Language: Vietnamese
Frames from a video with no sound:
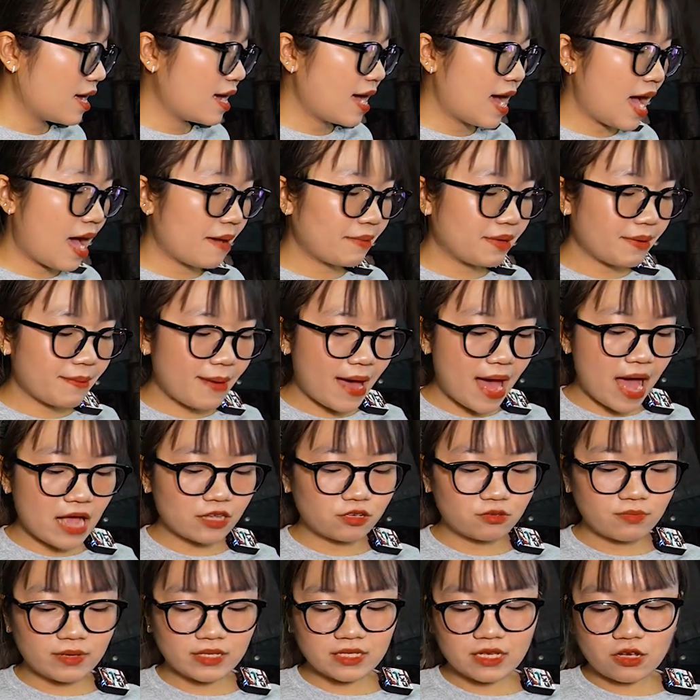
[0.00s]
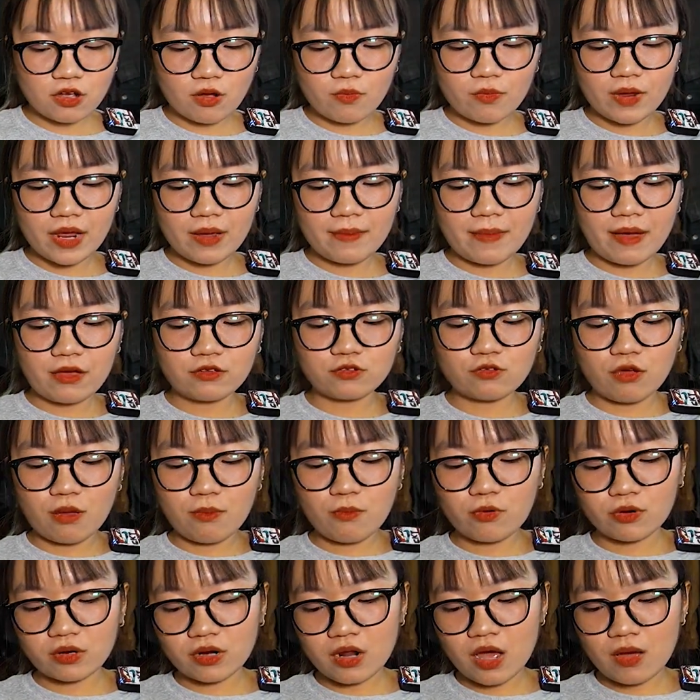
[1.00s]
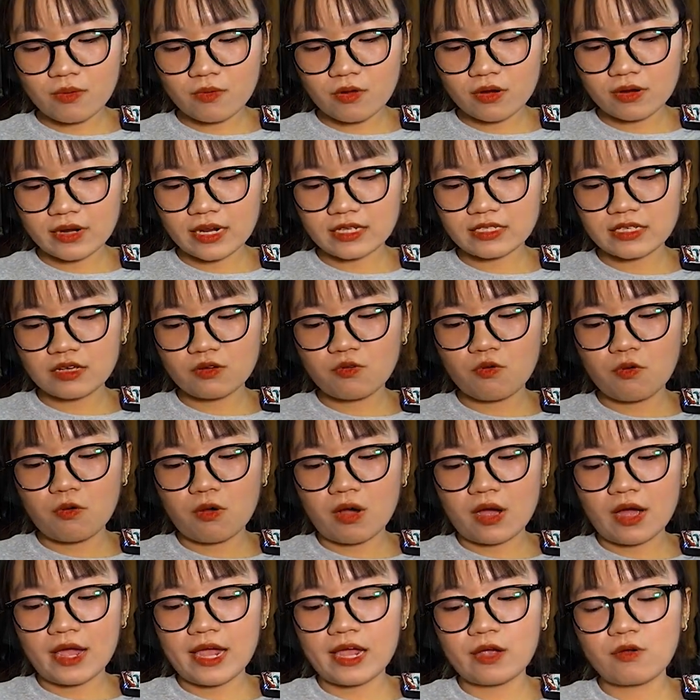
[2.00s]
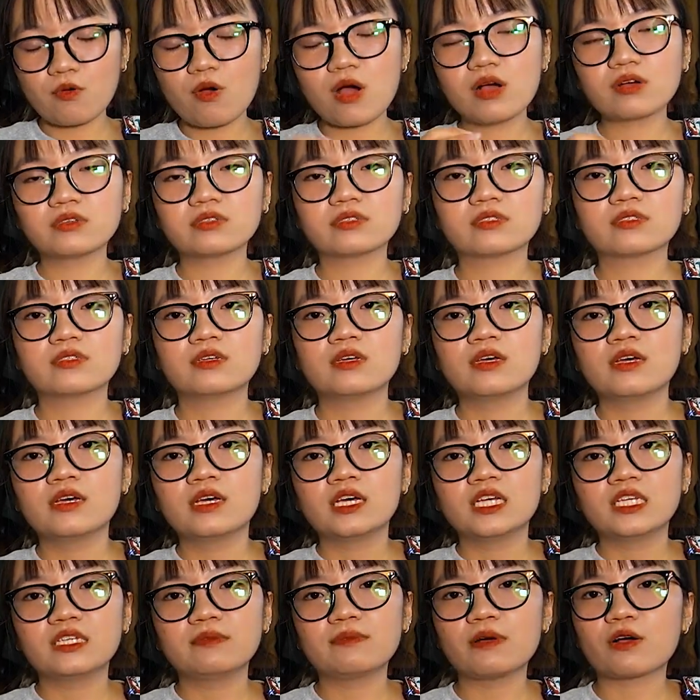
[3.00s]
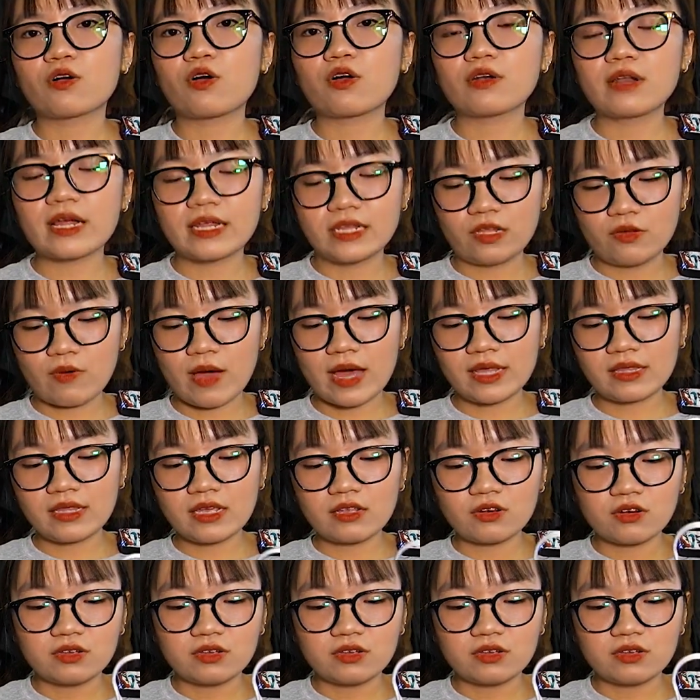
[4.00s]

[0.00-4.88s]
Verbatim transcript: hai mươi ba chúng mình sẽ có một em áo gió một lớp. Con này sẽ của Airworks. Nhưng mà con này thì họa tiết